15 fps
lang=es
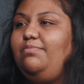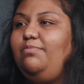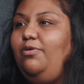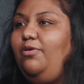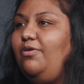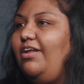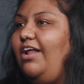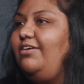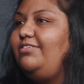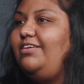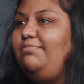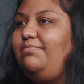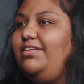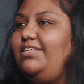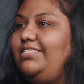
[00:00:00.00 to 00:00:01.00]

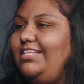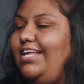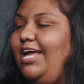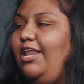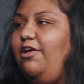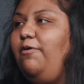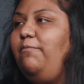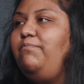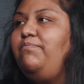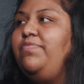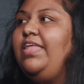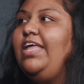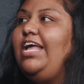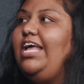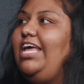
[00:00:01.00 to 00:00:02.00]
involucrados en el ministerio
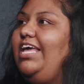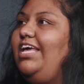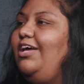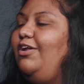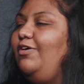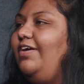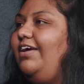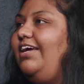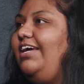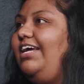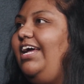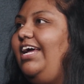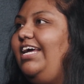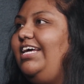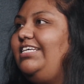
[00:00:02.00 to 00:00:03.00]
y creo
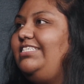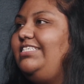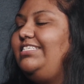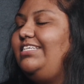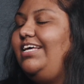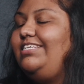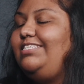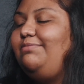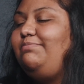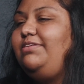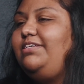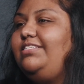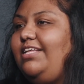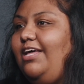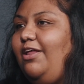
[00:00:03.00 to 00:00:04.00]
que es, ese
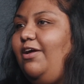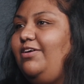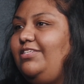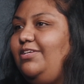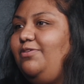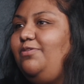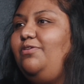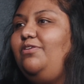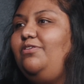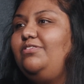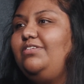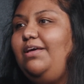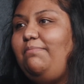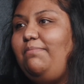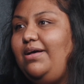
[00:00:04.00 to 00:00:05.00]
ministerio ha sido uno de
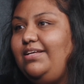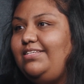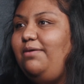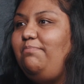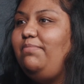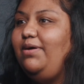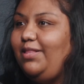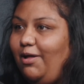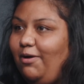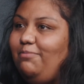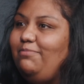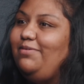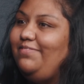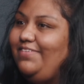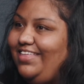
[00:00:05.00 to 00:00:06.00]
los que más ha impactado
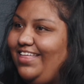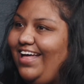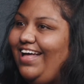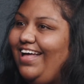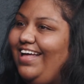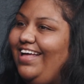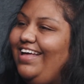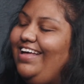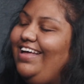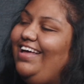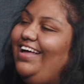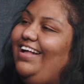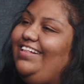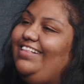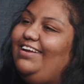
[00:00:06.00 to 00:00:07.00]
mi vida.
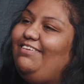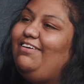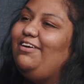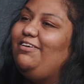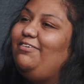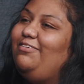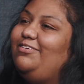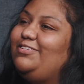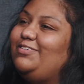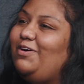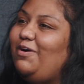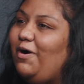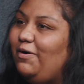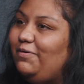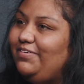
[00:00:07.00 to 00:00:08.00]
Eh, trabajar con los
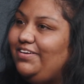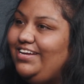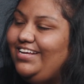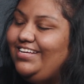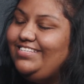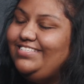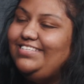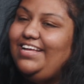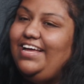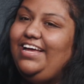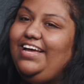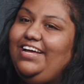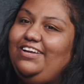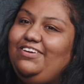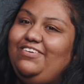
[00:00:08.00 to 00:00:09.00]
jóvenes
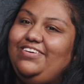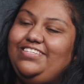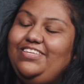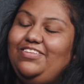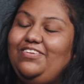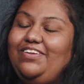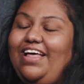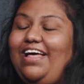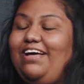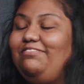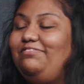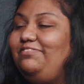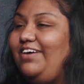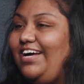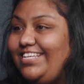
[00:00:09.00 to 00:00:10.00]
eh, no ha sido
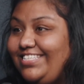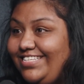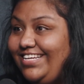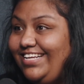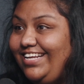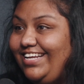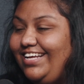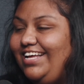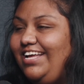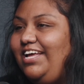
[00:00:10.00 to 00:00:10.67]
nada fácil